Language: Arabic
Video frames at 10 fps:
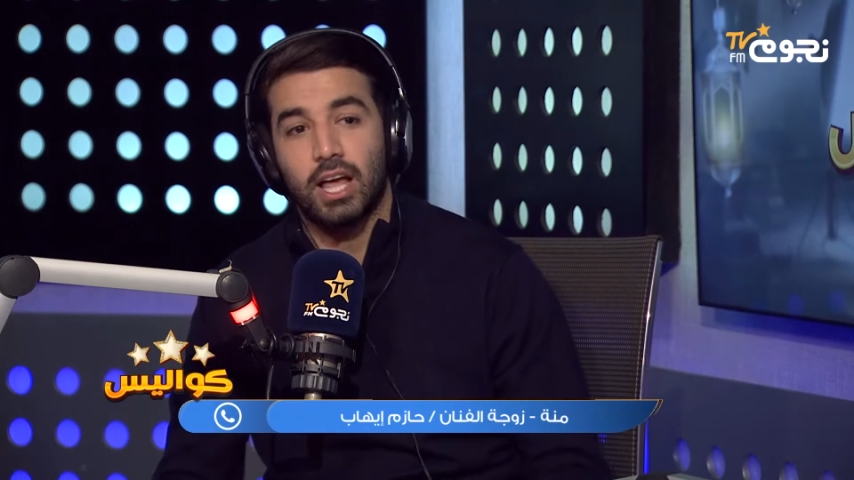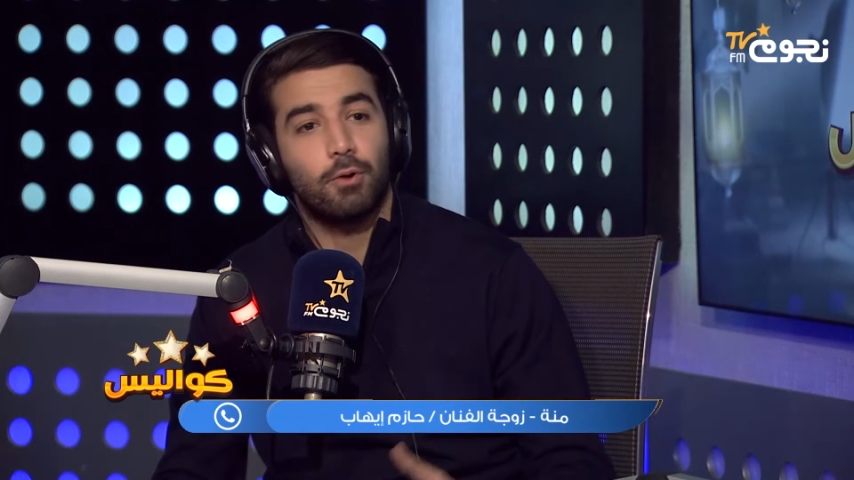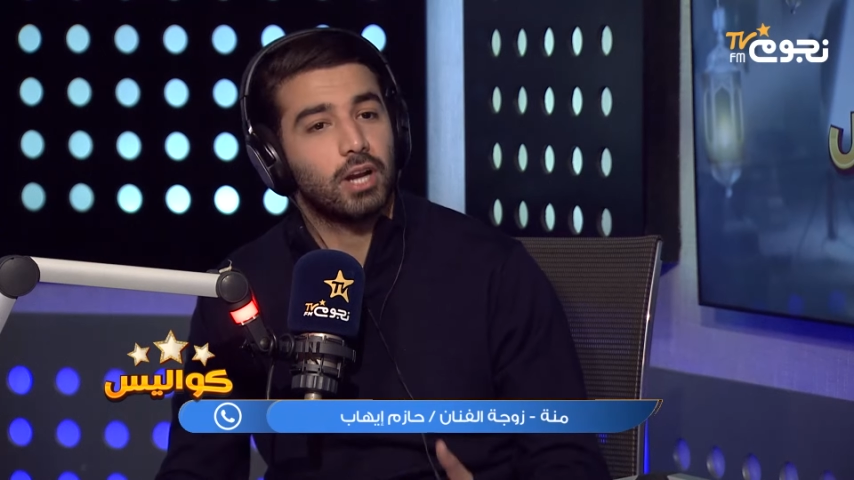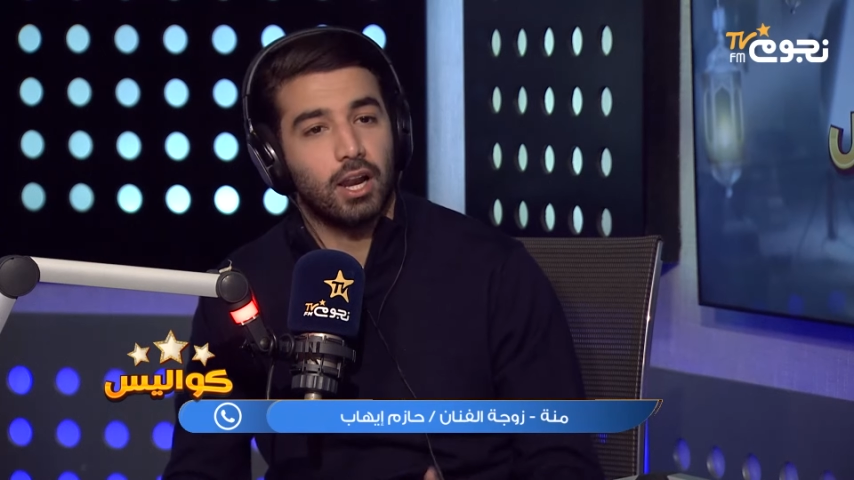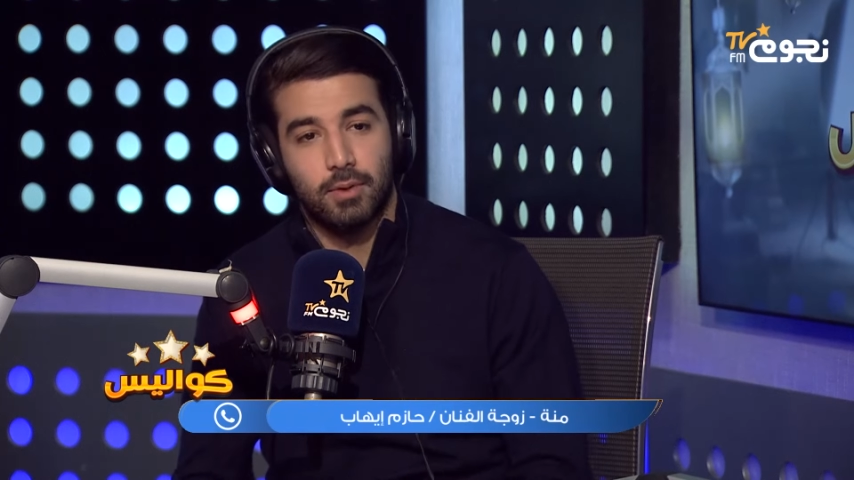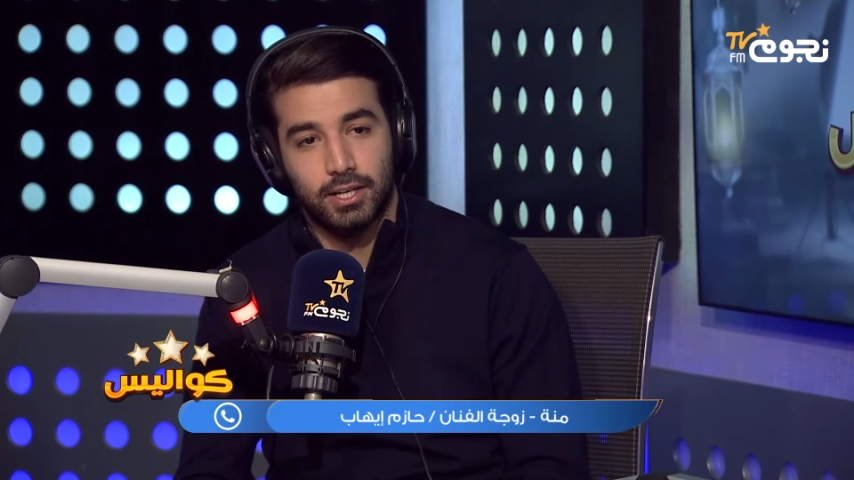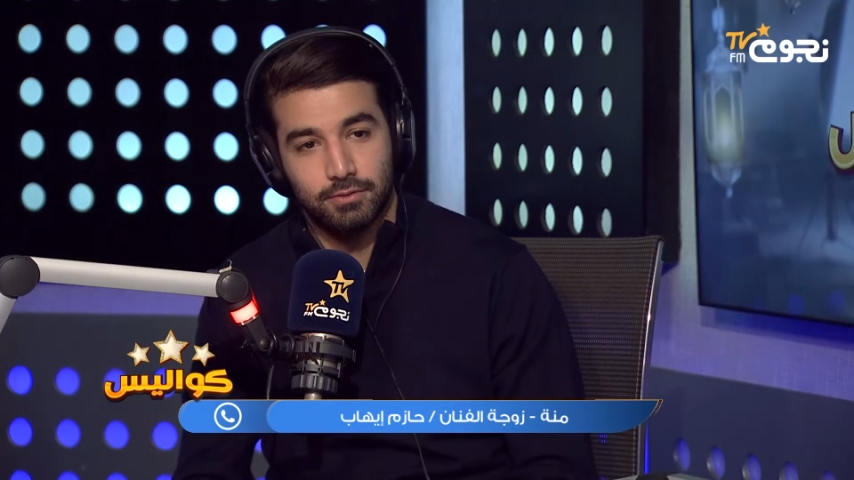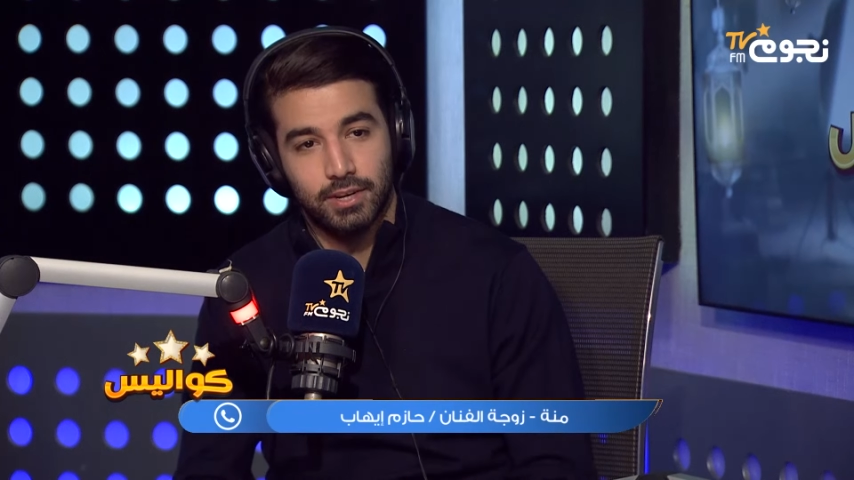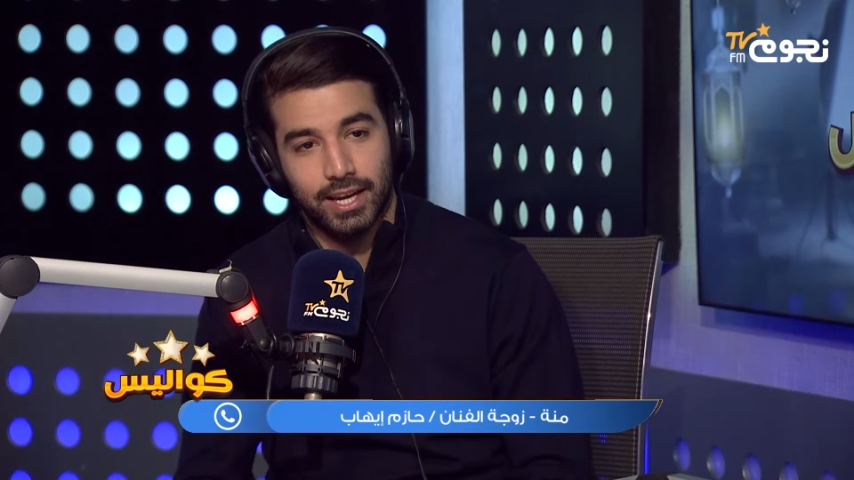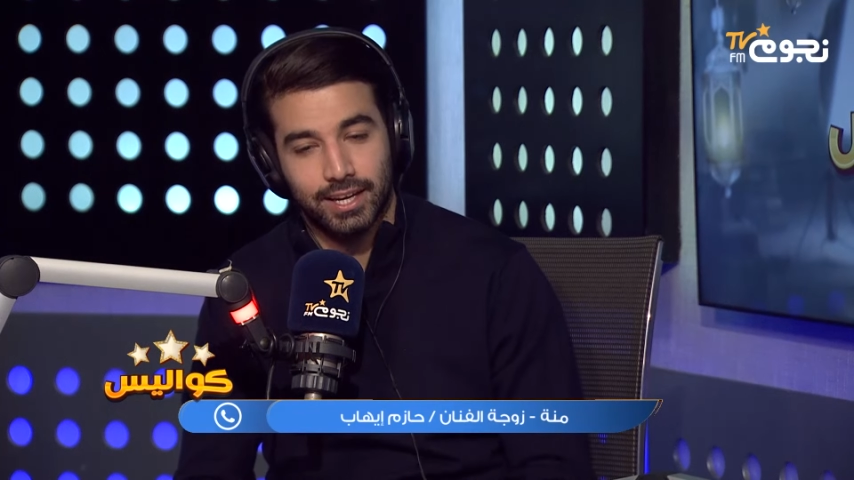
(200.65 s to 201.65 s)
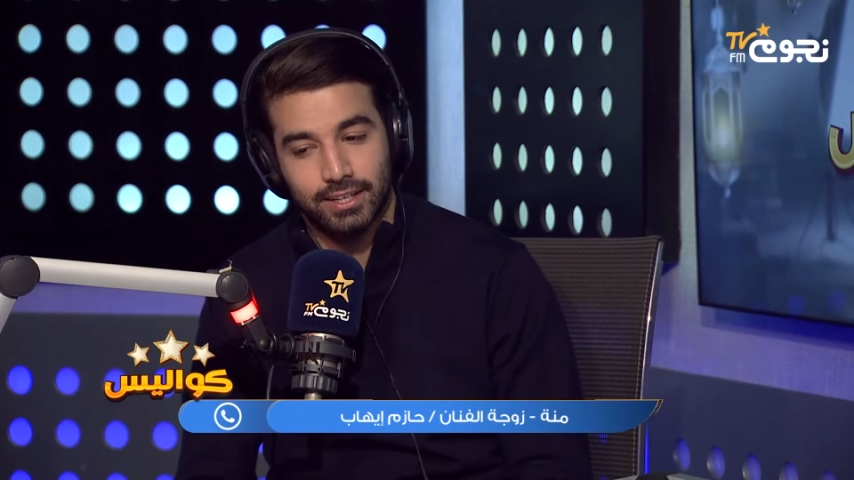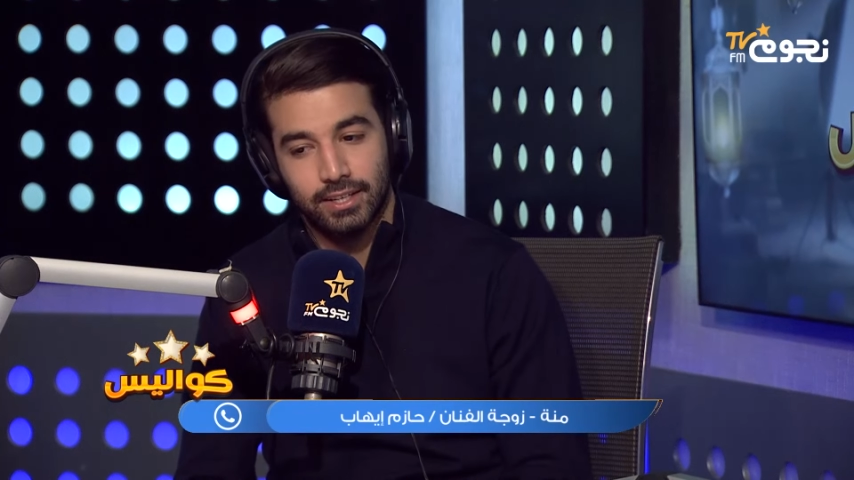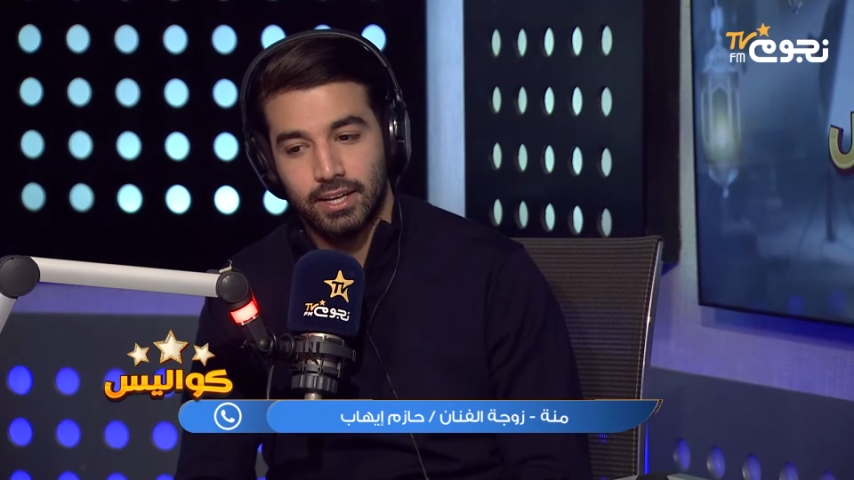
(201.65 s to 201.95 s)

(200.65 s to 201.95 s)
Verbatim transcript: نهون على بعض في الاخر